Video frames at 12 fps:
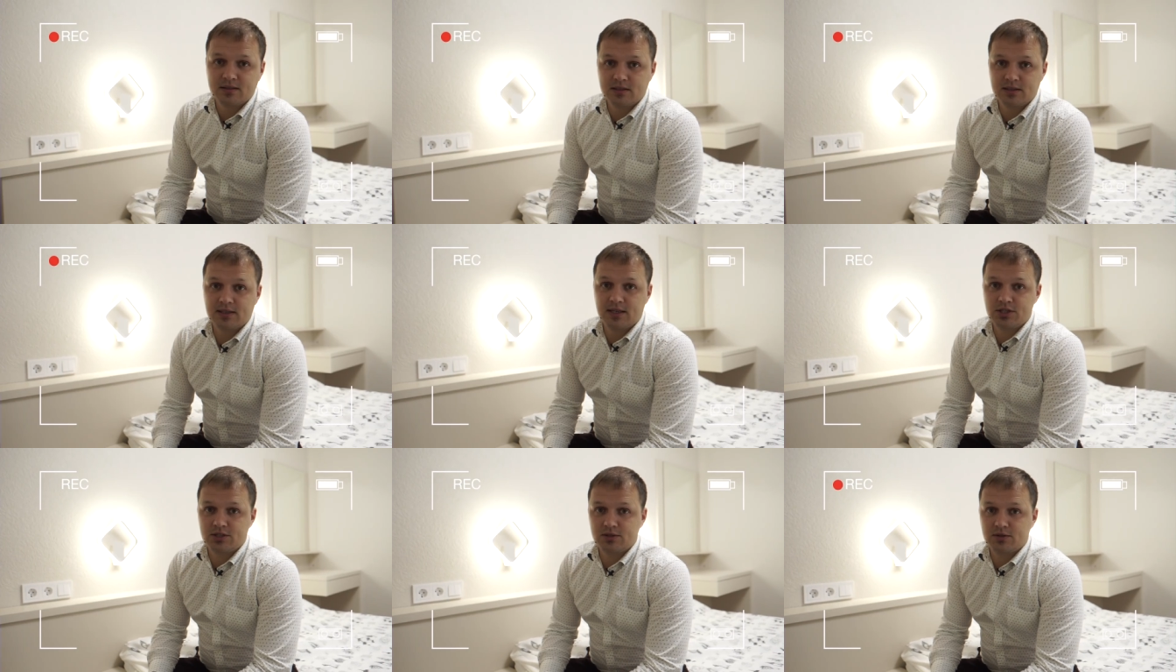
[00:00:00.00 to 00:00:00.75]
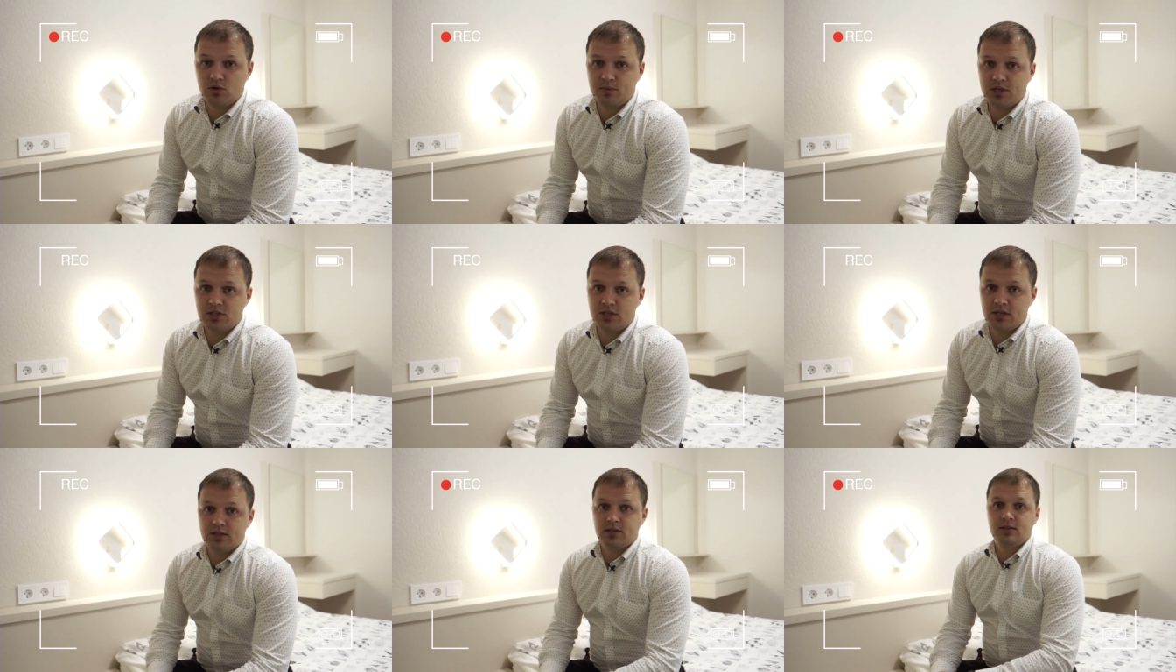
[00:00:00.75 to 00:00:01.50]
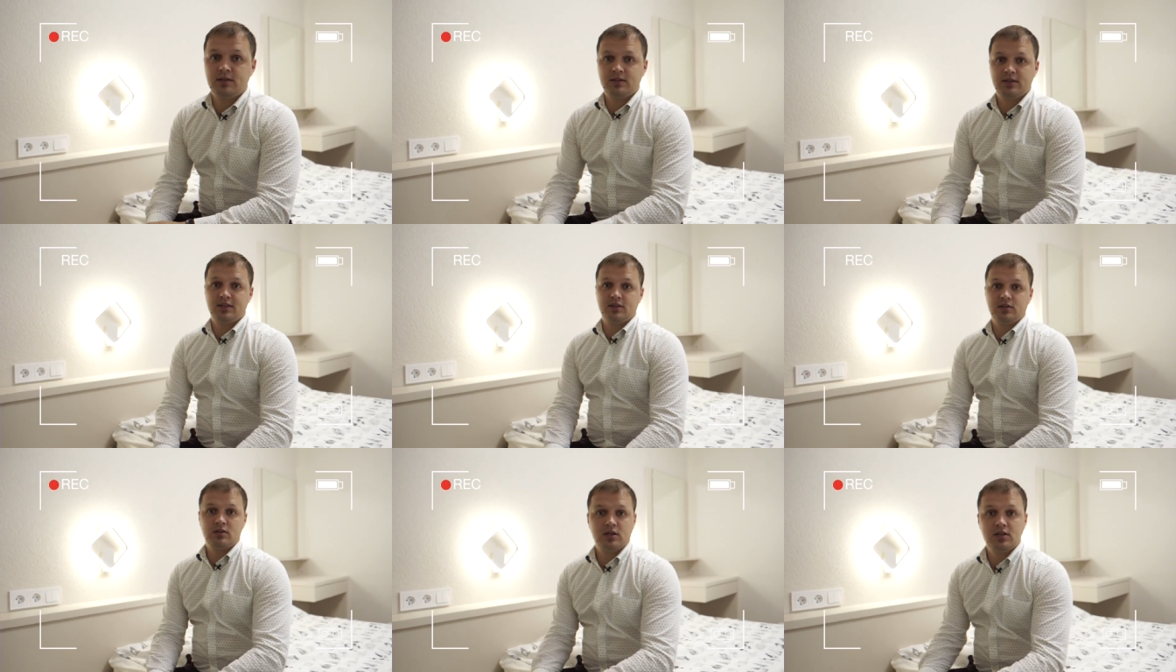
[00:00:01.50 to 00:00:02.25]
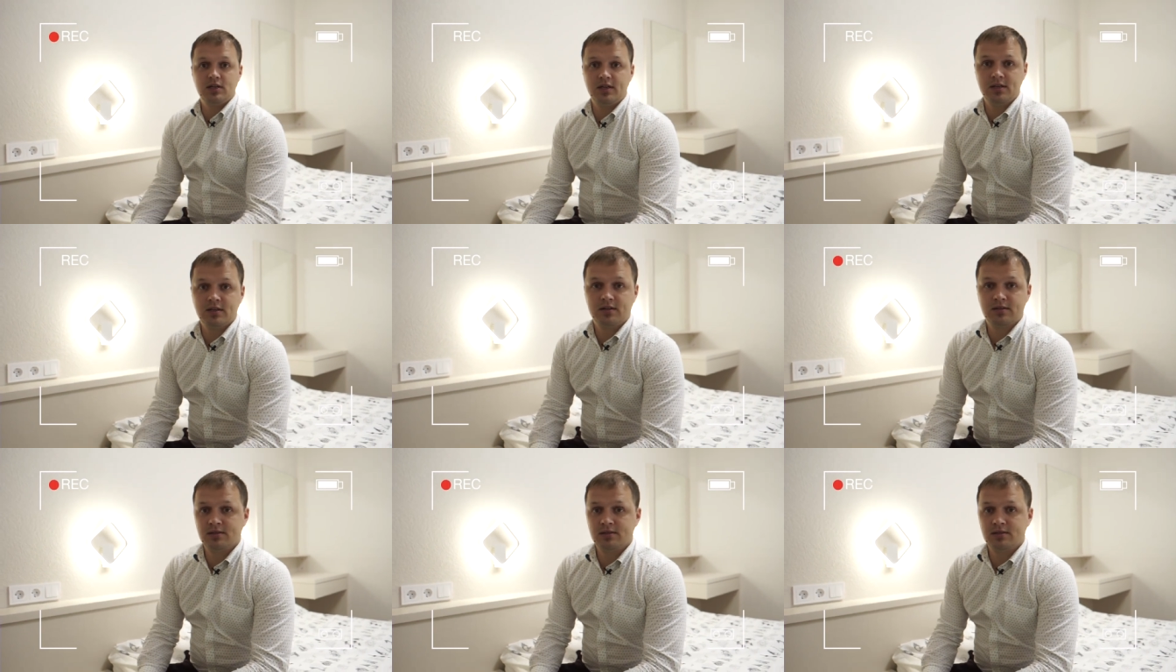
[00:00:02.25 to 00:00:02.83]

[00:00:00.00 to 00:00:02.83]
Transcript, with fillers: Заказчик такой приезжает и говорит, Андрей,